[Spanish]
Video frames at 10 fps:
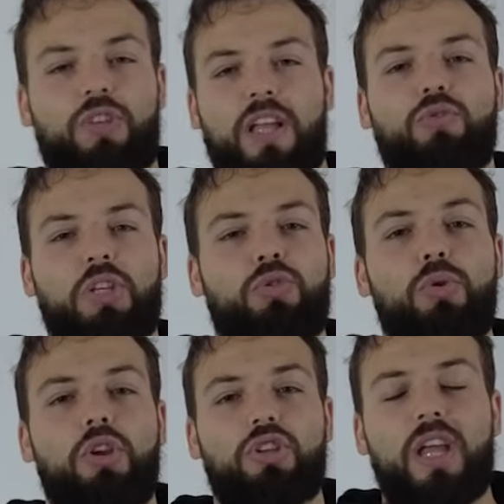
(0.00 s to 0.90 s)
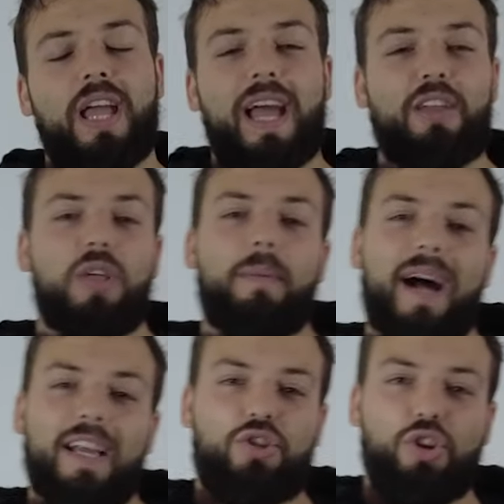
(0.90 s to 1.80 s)
cursaba sus estudios
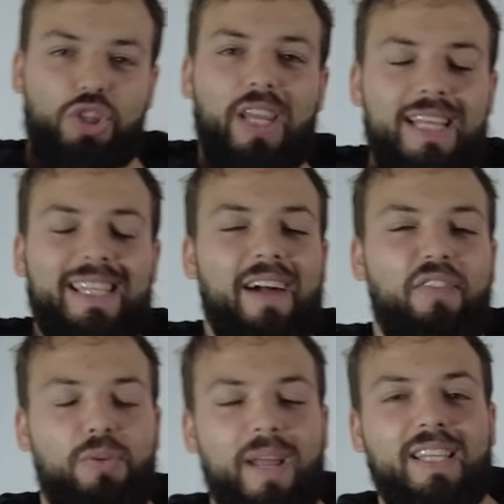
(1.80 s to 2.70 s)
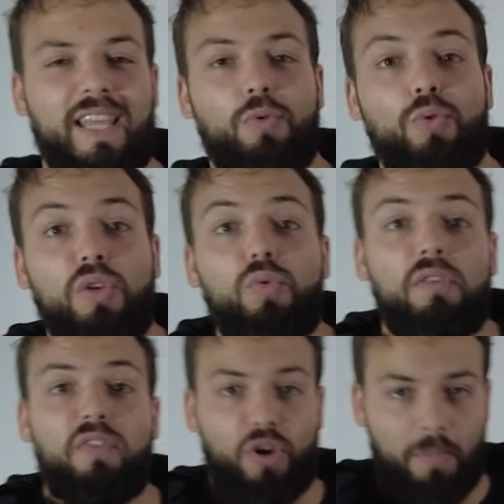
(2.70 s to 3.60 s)
ayudaba a estos tres a formar este
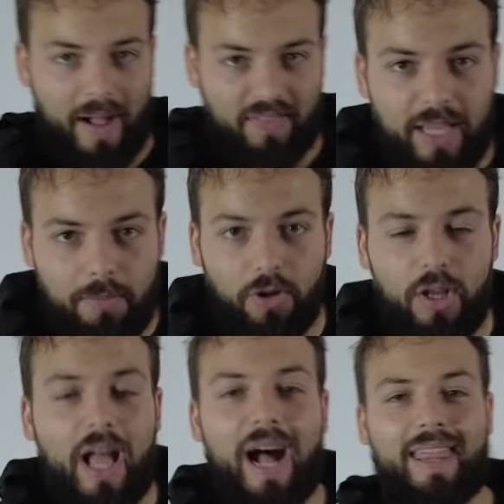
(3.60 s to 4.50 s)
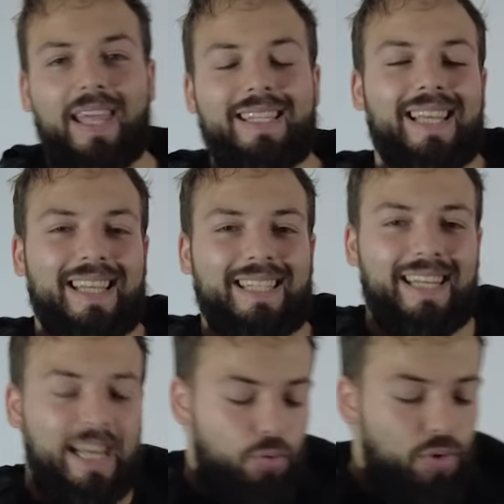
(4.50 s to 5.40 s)
currículo formativo, a hacer estas
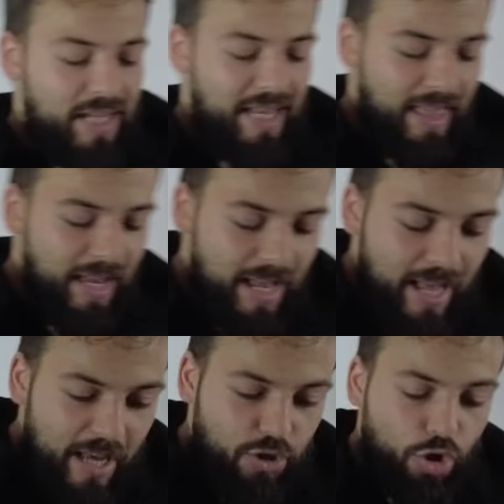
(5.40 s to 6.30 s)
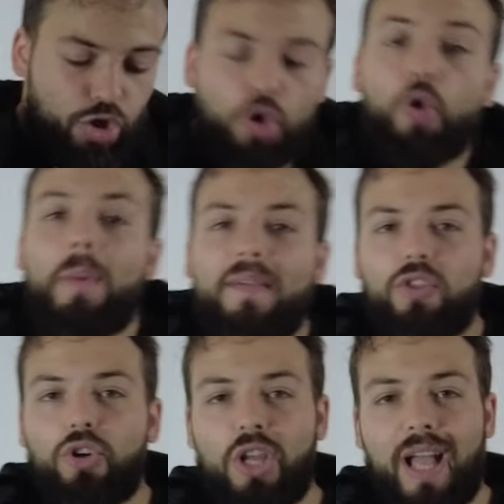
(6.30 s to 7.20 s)
asignaturas, a hacer estos
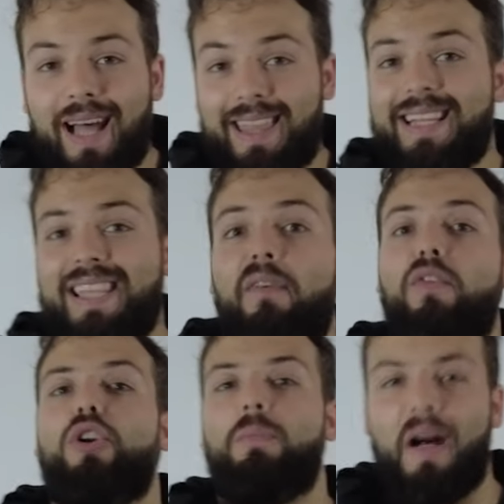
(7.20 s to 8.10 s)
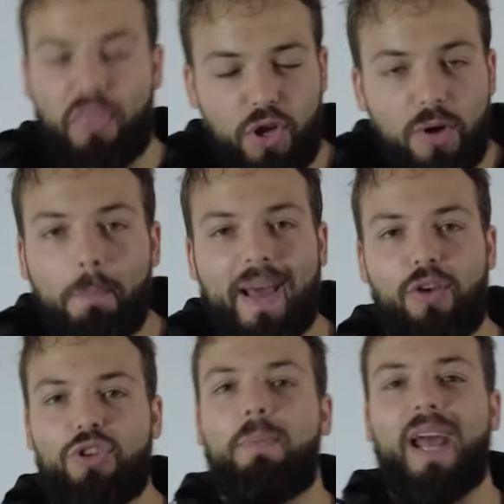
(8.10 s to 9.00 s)
documentos, a hacer esta formación para los